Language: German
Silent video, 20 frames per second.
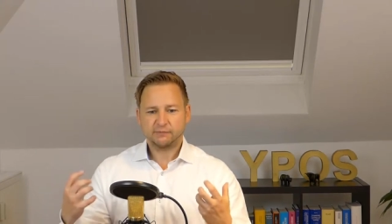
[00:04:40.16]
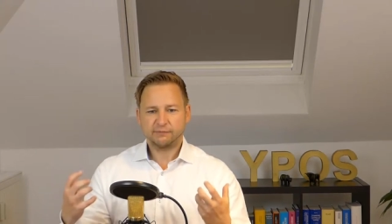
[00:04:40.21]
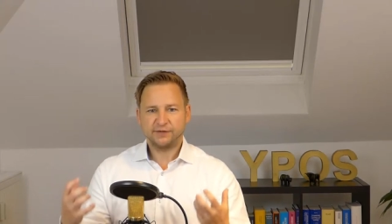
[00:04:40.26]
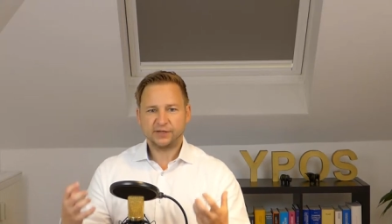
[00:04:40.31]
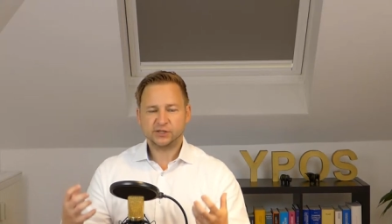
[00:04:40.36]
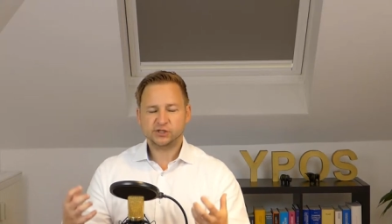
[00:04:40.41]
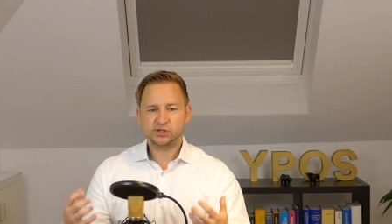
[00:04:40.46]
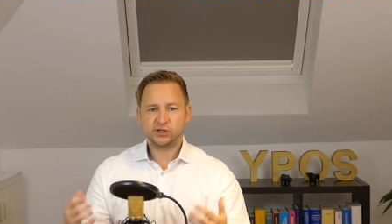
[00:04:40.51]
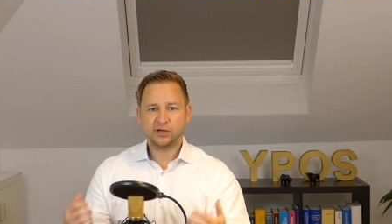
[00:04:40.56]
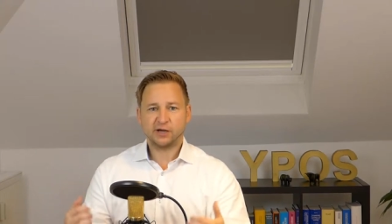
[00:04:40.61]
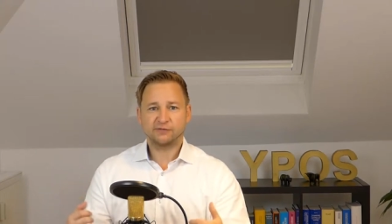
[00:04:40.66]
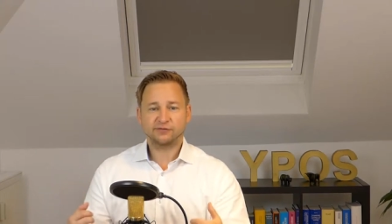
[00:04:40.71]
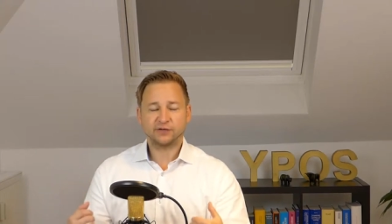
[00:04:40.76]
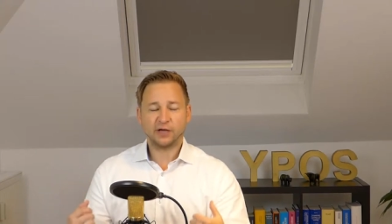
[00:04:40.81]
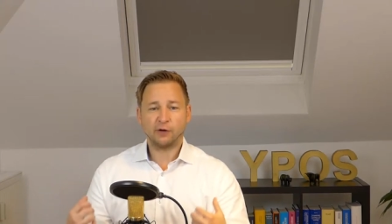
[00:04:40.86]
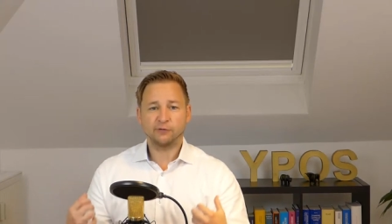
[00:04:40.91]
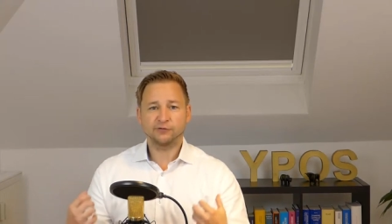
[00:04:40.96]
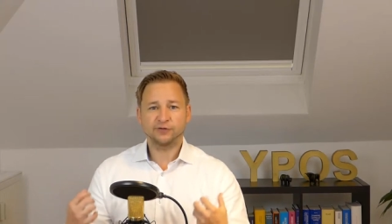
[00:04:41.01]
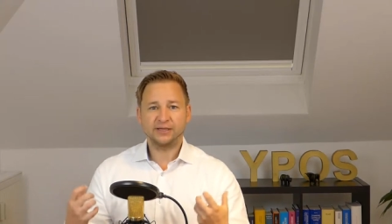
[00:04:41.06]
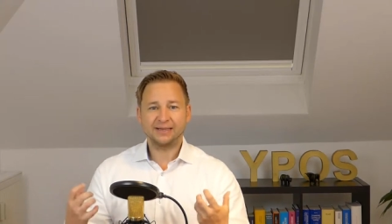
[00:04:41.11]
Wirtschaft,
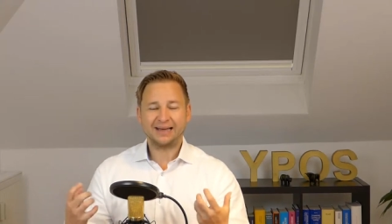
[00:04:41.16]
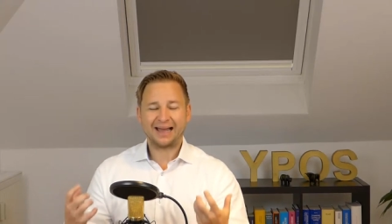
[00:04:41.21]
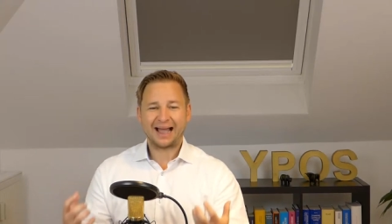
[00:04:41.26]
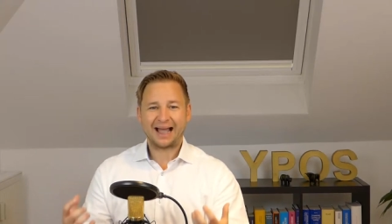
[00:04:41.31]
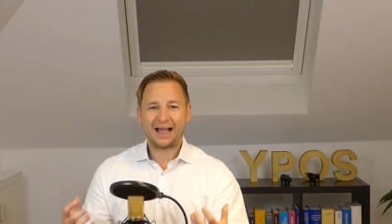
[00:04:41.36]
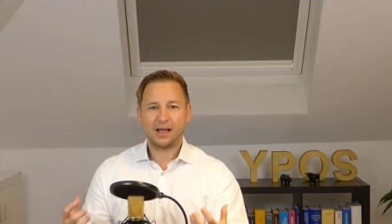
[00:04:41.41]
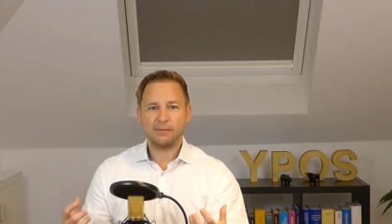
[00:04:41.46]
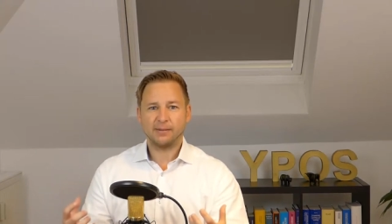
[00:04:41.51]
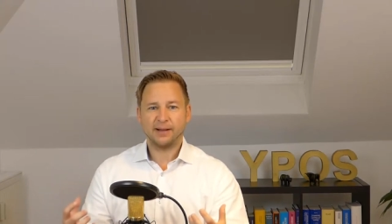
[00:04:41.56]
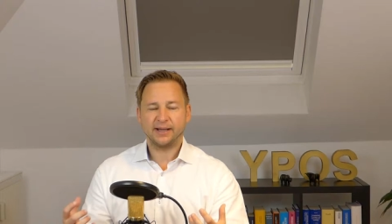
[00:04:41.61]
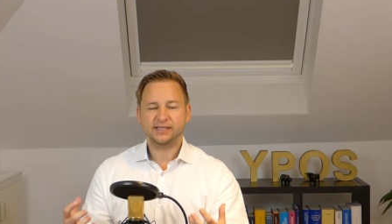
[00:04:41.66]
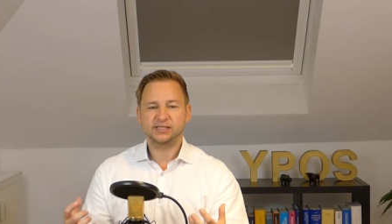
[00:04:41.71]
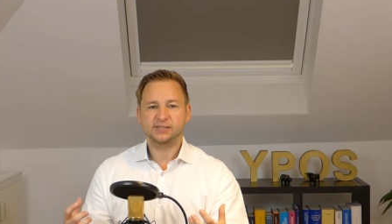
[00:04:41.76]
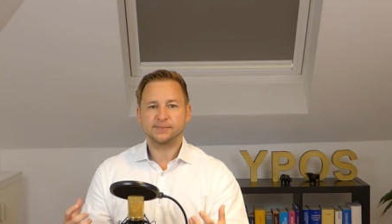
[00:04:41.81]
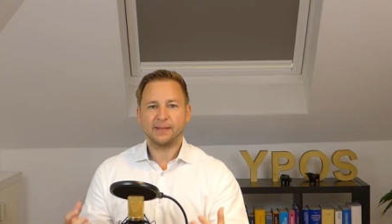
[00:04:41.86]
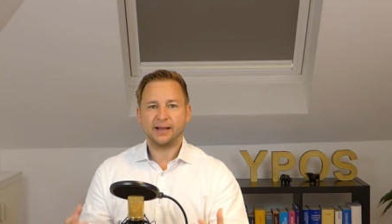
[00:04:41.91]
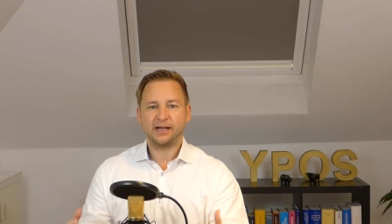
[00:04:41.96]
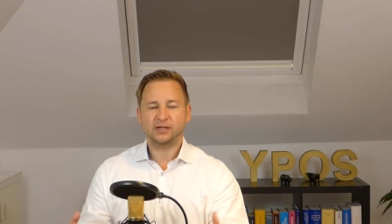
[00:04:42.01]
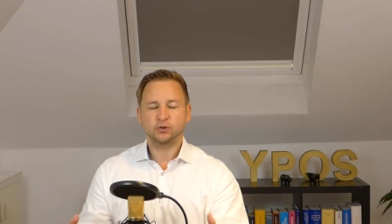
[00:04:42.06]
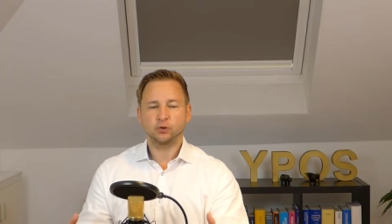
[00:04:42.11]
auf den
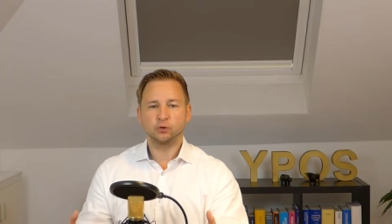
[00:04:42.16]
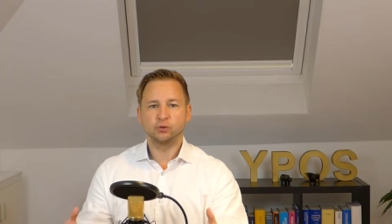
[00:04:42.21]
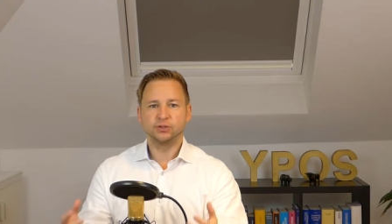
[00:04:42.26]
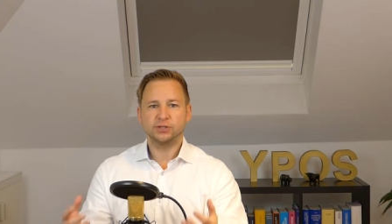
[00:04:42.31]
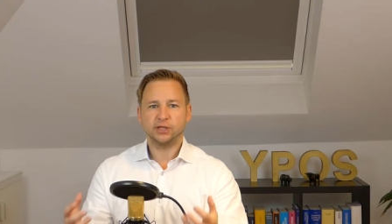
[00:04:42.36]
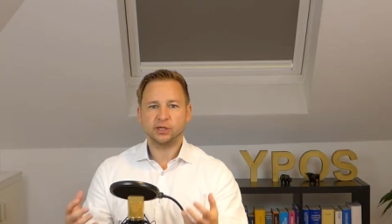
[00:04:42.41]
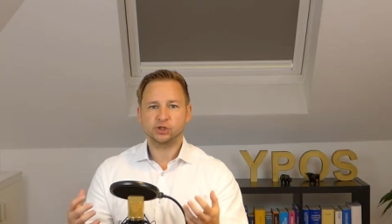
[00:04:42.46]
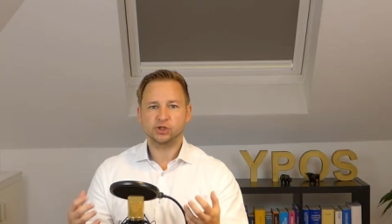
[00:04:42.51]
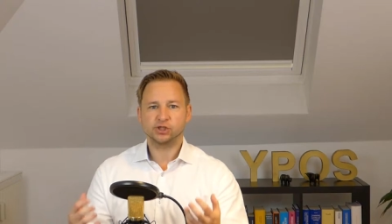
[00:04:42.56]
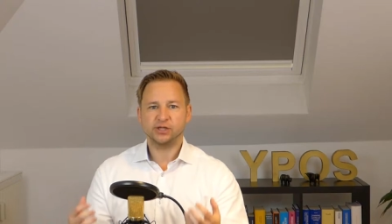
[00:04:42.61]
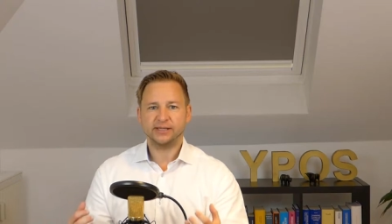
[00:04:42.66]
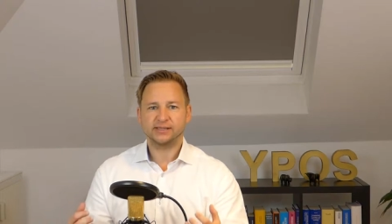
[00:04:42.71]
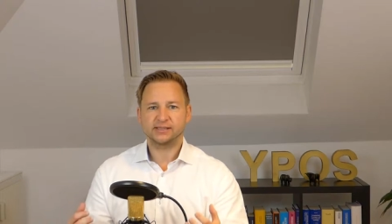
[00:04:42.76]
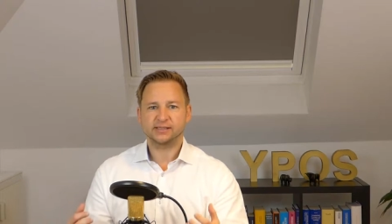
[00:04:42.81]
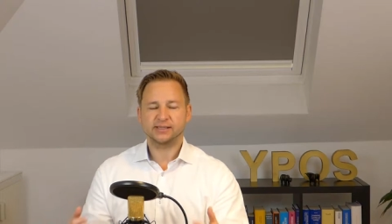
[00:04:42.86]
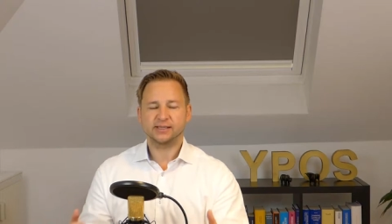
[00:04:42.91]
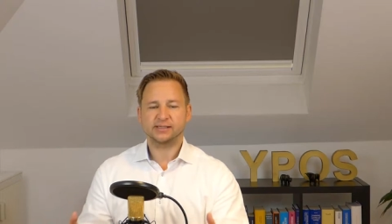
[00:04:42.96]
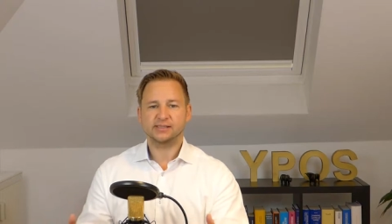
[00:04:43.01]
Arbeitsmarkt unterschätzt,